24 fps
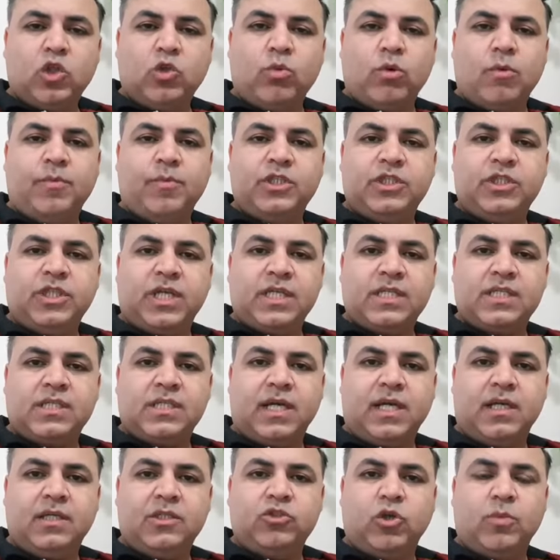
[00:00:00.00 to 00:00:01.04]
तो वो पचास
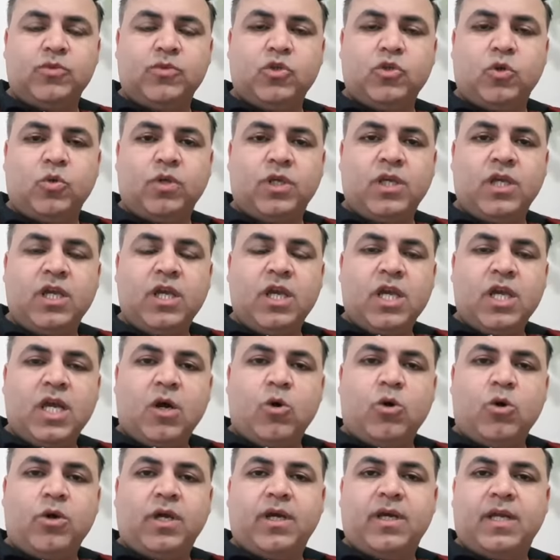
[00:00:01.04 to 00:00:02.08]
साठ जॉब्स होंगी
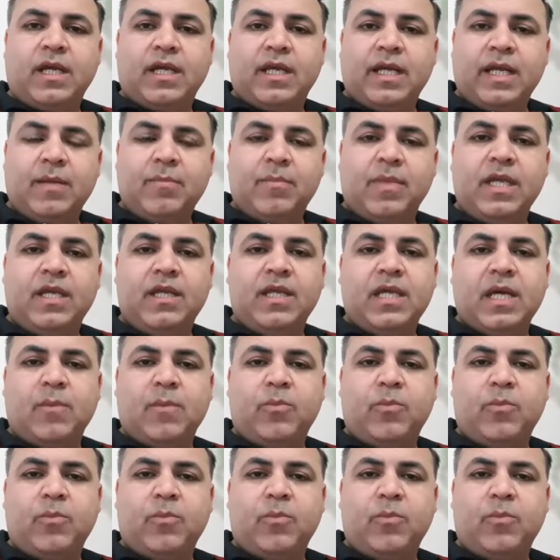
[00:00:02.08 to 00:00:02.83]
और अगर अगले महीने